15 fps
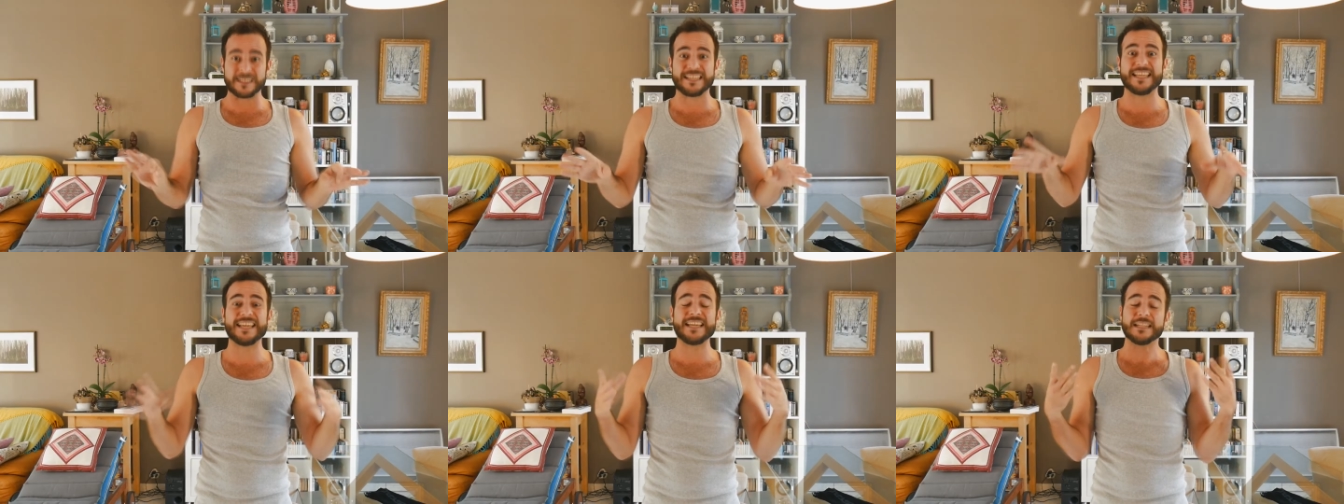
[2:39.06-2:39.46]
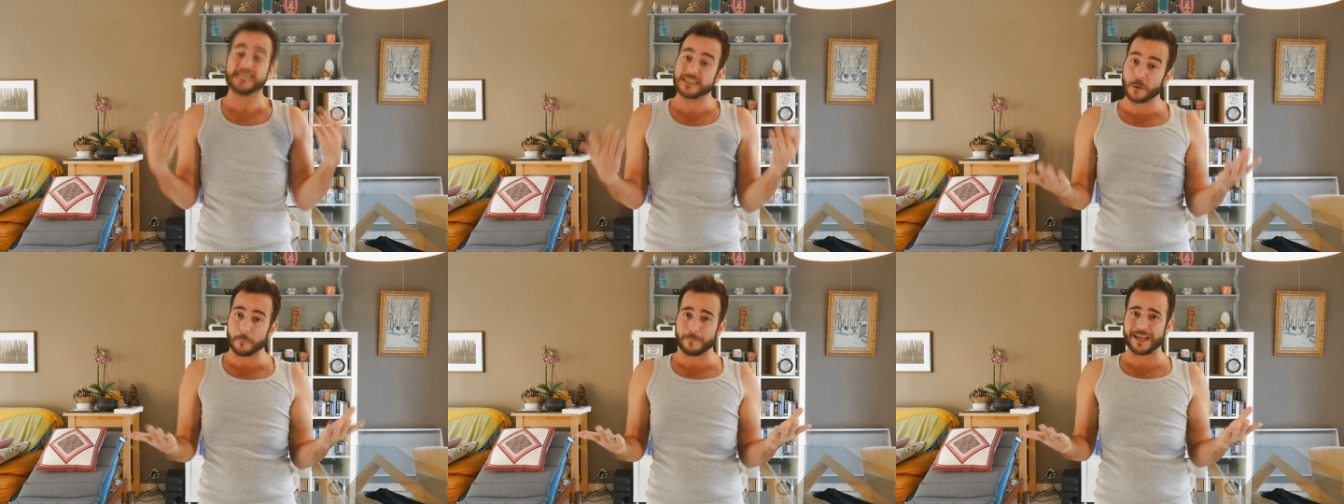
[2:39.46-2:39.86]
E
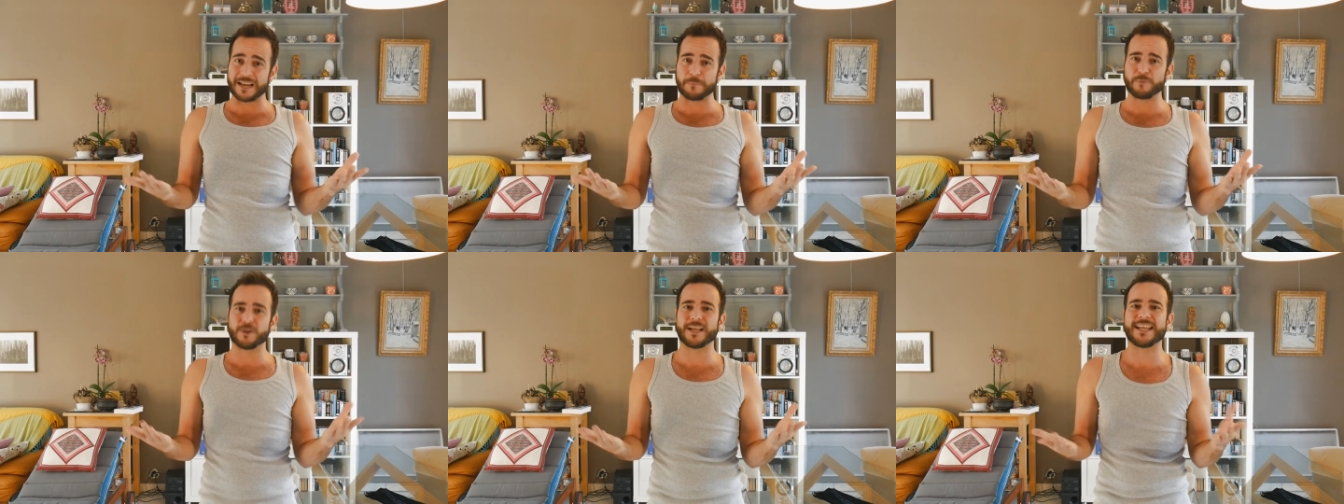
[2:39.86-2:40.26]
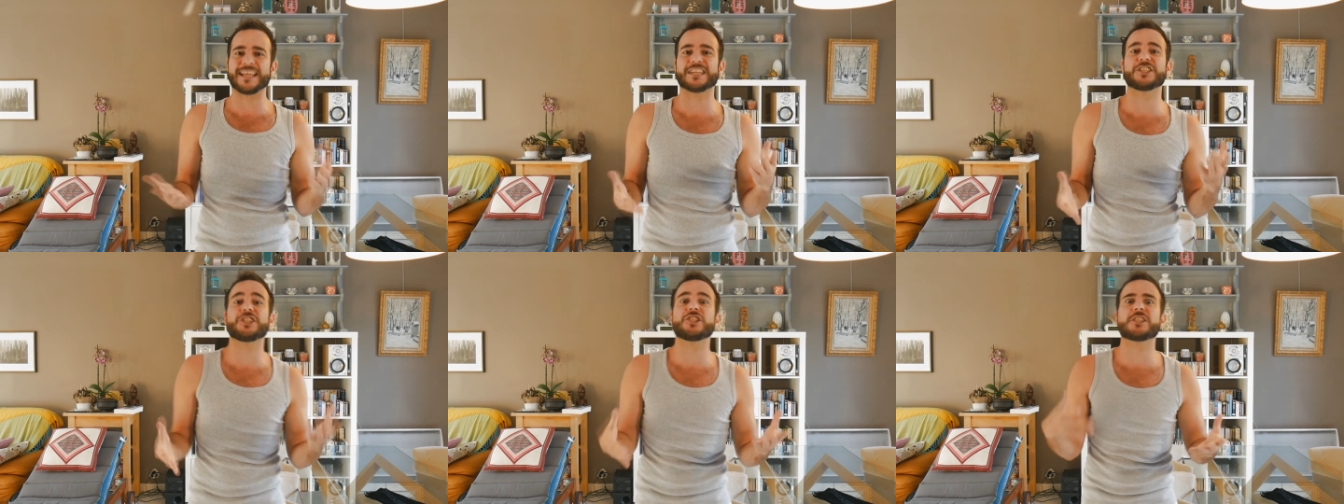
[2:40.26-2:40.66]
não para por aí,
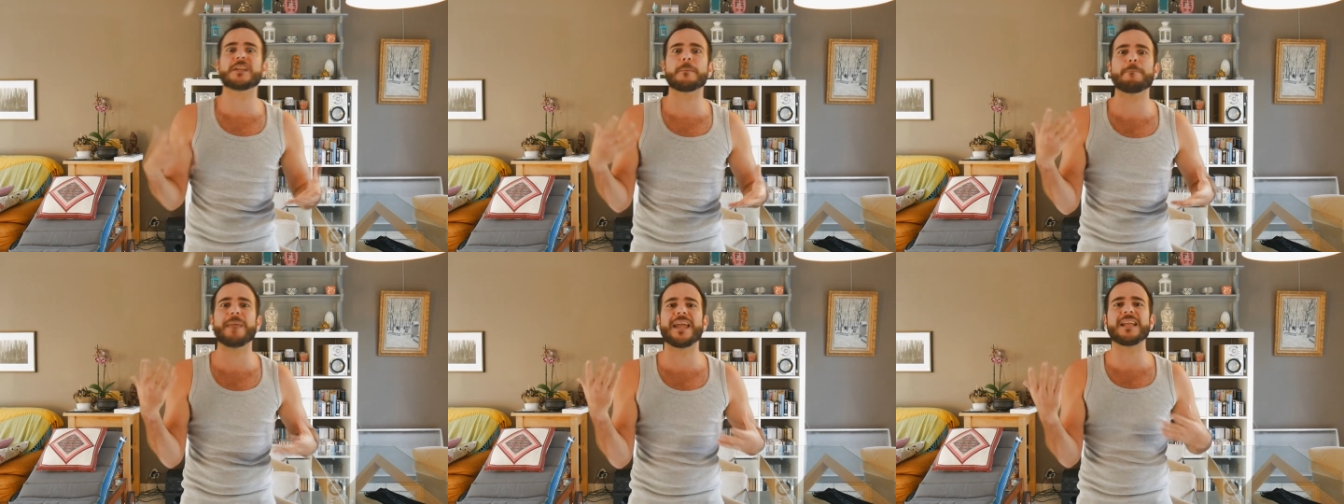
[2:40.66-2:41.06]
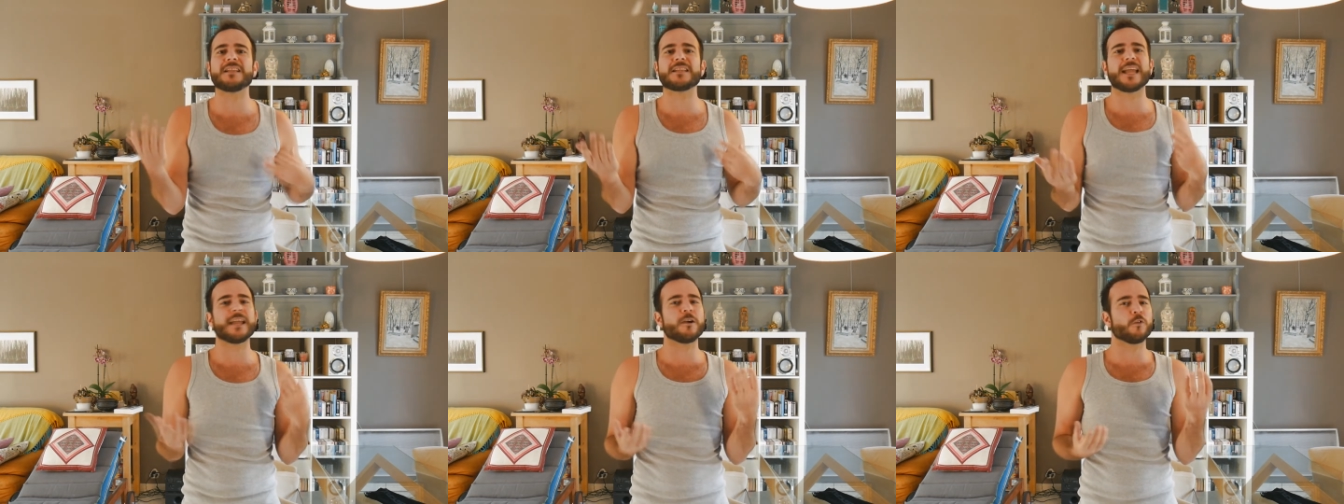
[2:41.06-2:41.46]
a gente também
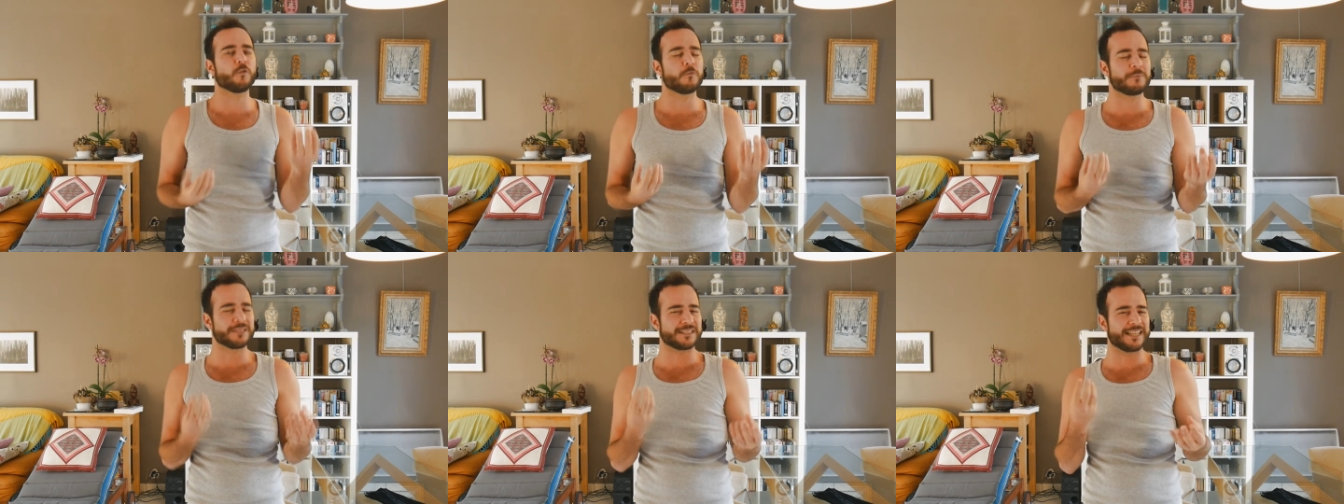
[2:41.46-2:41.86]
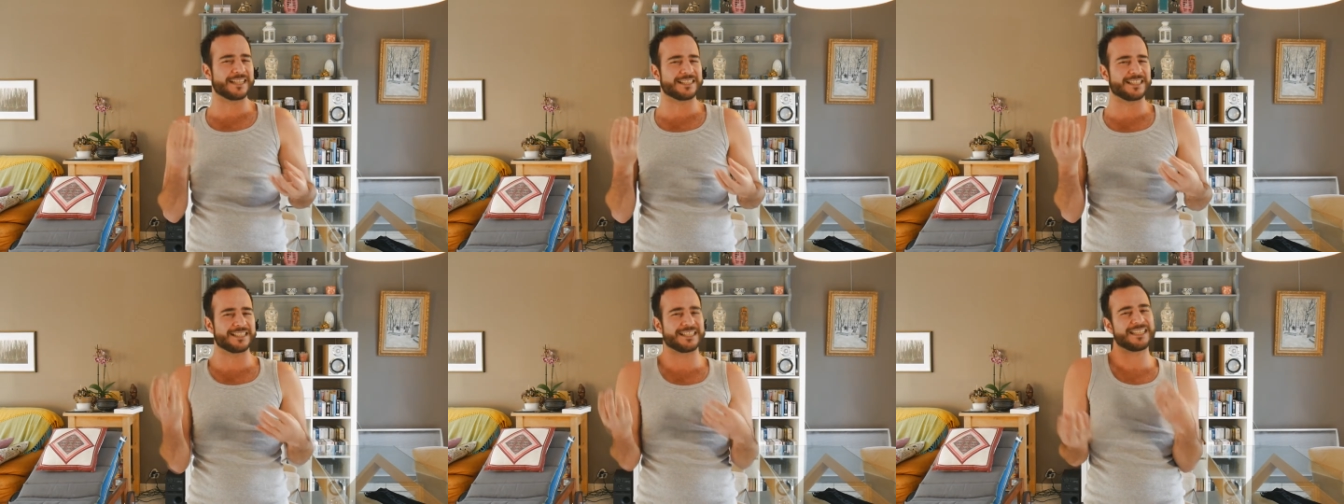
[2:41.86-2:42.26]
tem algumas
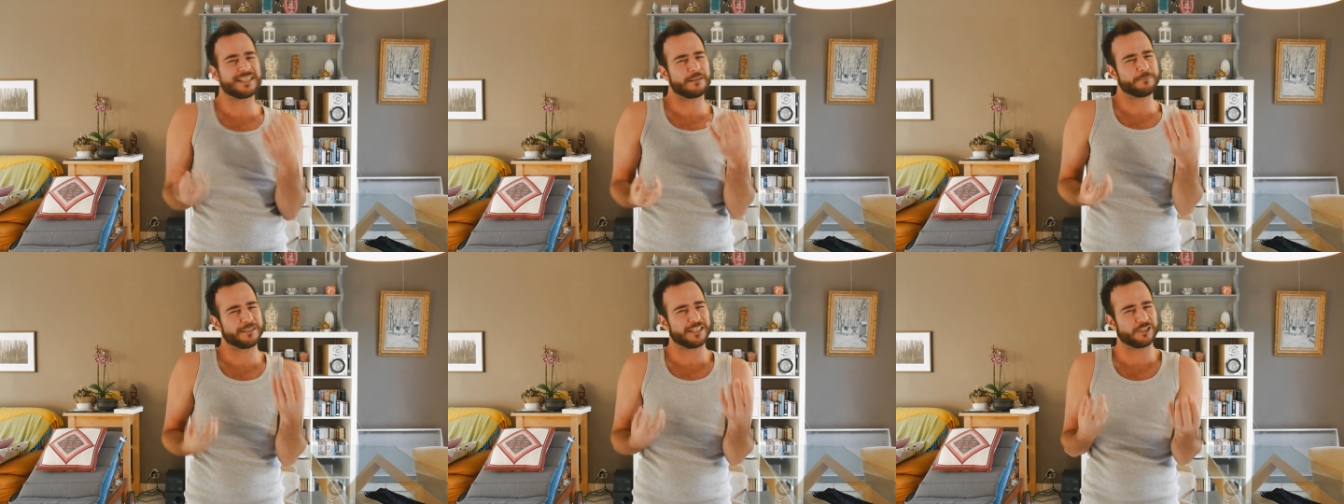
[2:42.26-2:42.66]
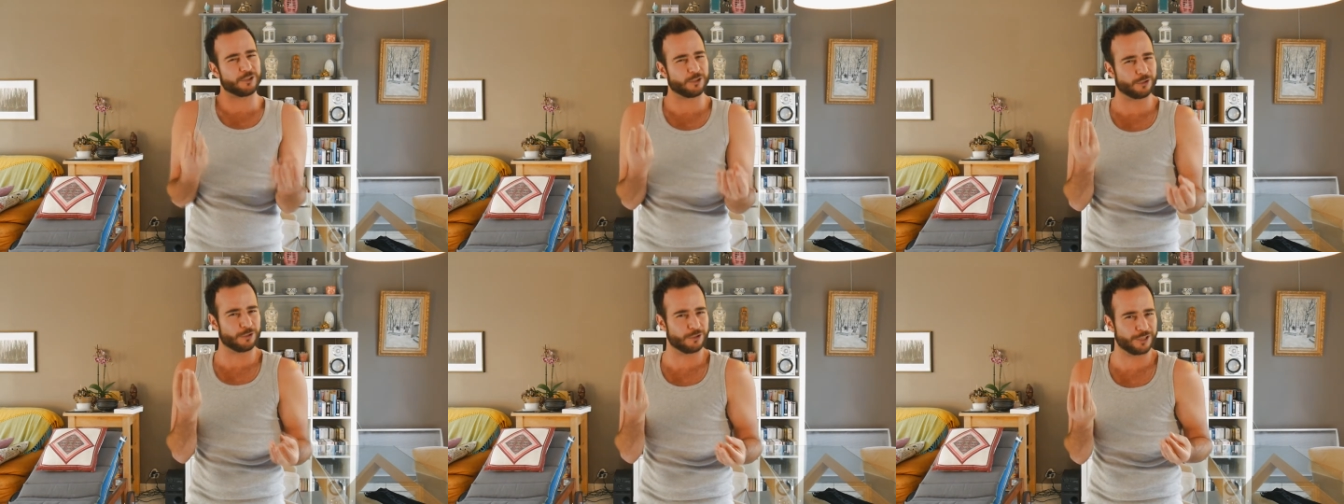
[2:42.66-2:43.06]
dessas
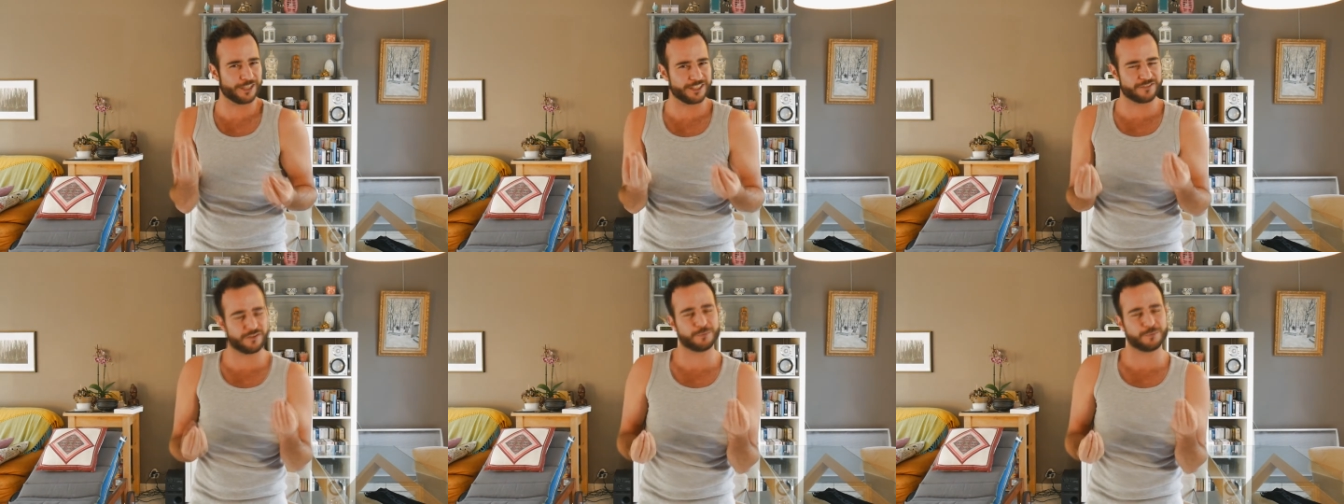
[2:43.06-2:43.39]
adaptações,